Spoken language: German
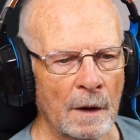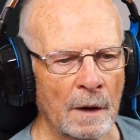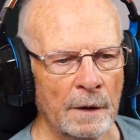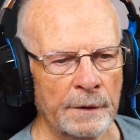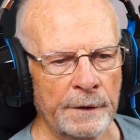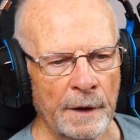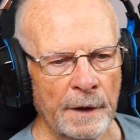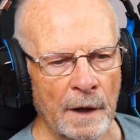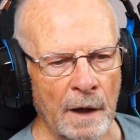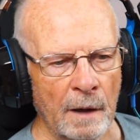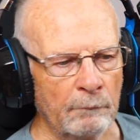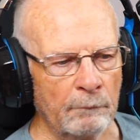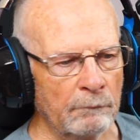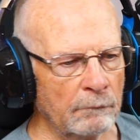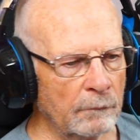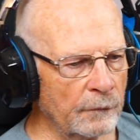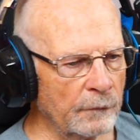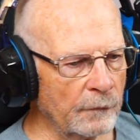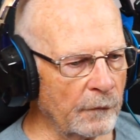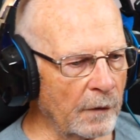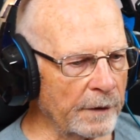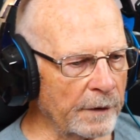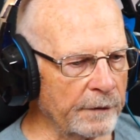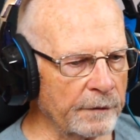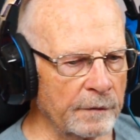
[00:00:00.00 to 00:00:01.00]
Ja, die
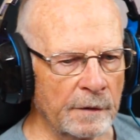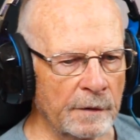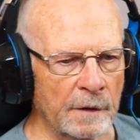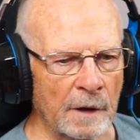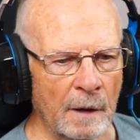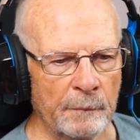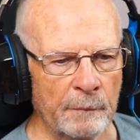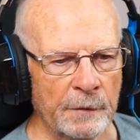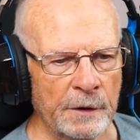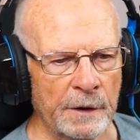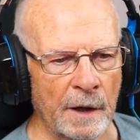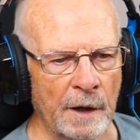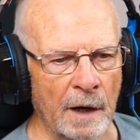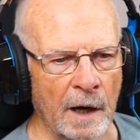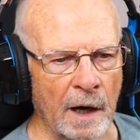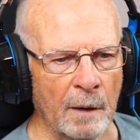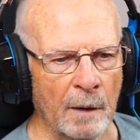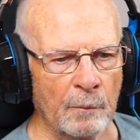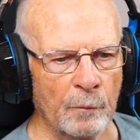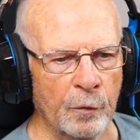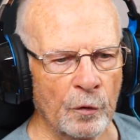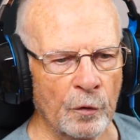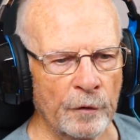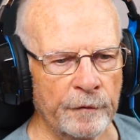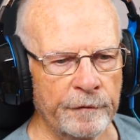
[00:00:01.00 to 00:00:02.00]
haben, weiß ich nicht, haben die
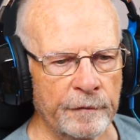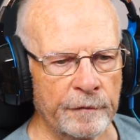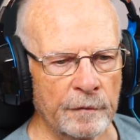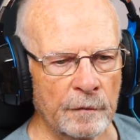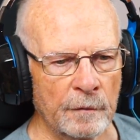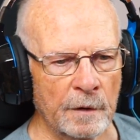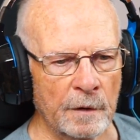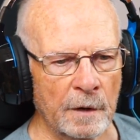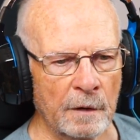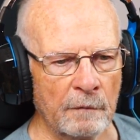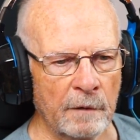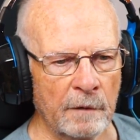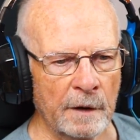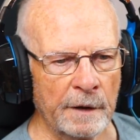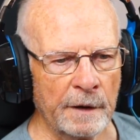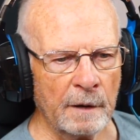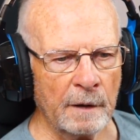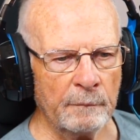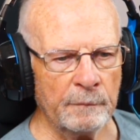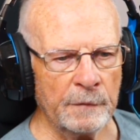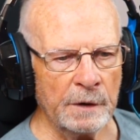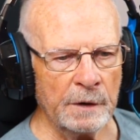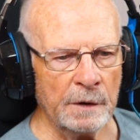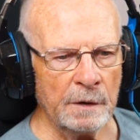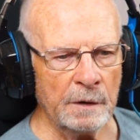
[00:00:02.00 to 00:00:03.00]
Armbrust oder was haben die?